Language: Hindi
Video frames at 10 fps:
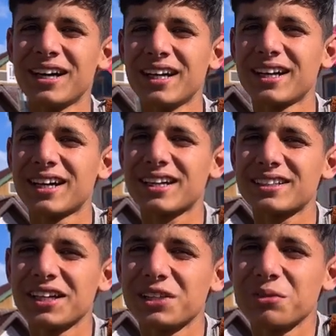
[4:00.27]
एक
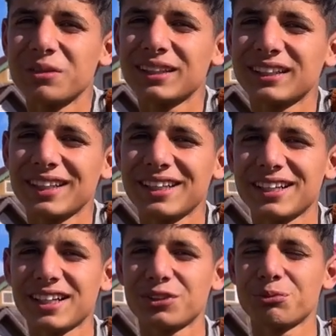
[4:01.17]
अरसा जो बीत तेरी
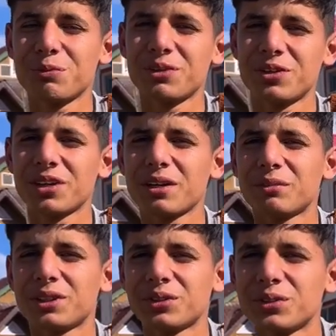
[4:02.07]
याद में मैं होके
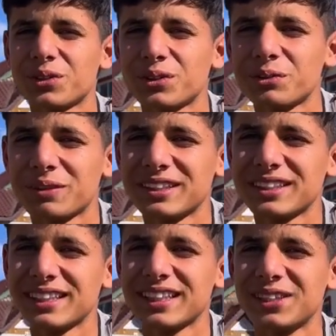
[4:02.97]
मशहूर तुझ पे
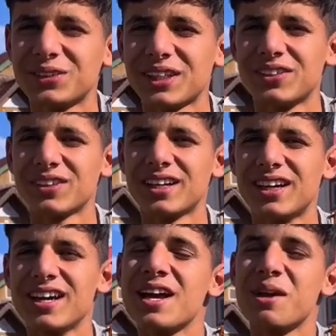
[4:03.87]
ज़िंदगी लुटाऊँगा
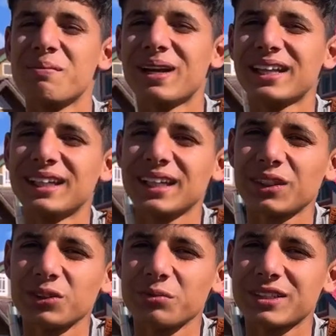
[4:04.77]
मैंने देखा
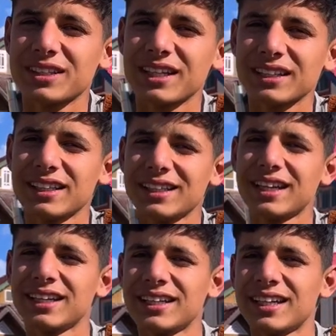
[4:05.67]
तुझ में सादगी
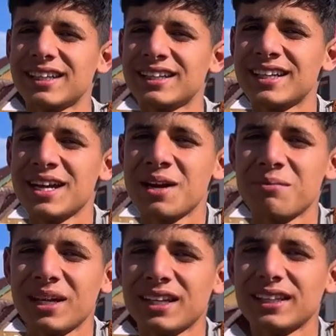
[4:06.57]
रही नहीं
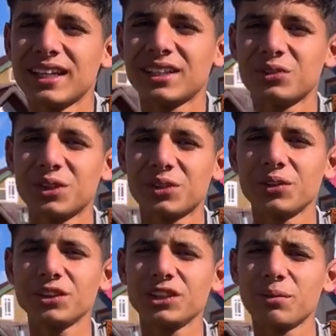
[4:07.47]
मैंने देखा तूने
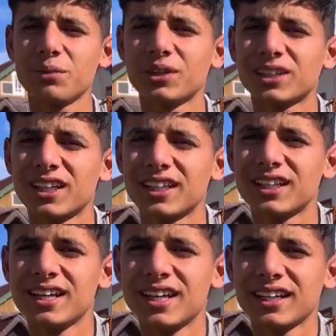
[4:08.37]
कोशिशें बहुत करी
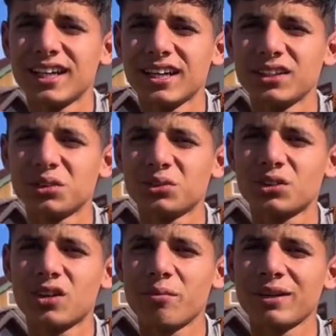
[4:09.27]
कहे जो
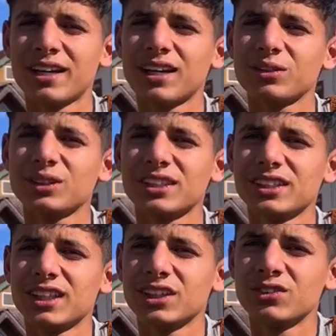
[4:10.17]
तुझको अपने हाथों से
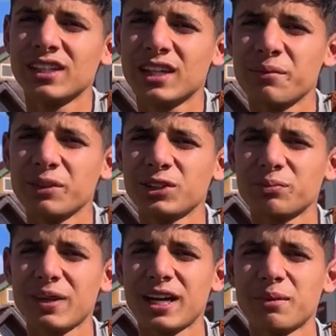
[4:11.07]
सजा दो कमी तो
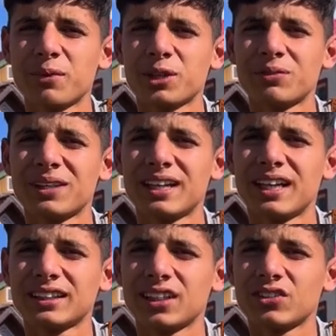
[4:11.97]
पहने बहुत फिर
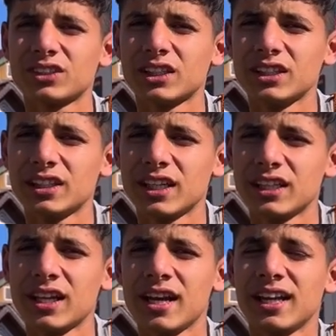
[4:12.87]
लगता तक यूँ सजी नहीं
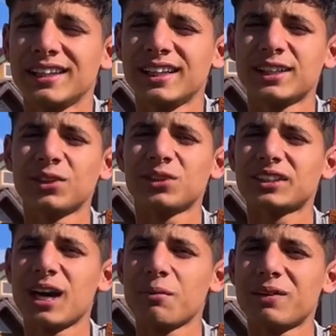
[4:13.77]
दिल तो
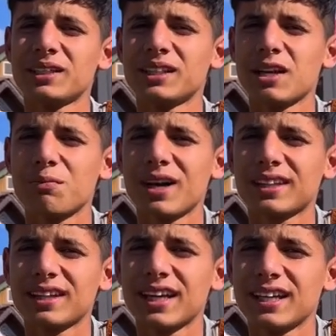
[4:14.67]
दुखता है पर जीना
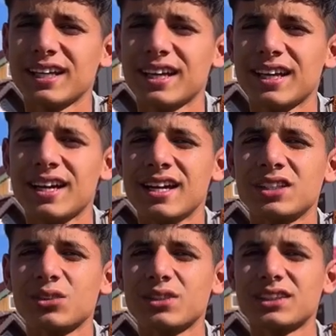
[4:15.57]
पड़ता ही है
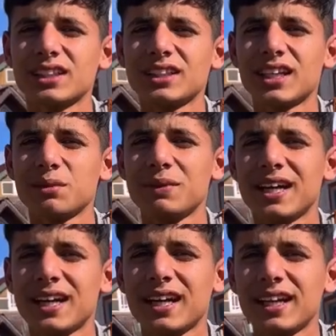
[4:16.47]
सूरज से चांद भी
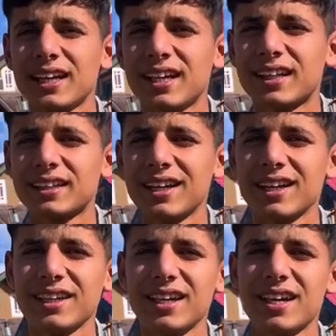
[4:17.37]
अकेले लड़ता
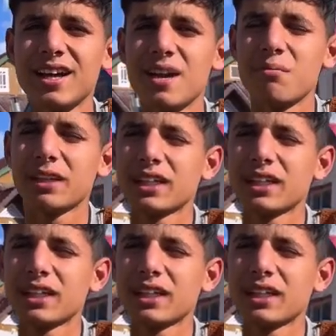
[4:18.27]
ही है मैं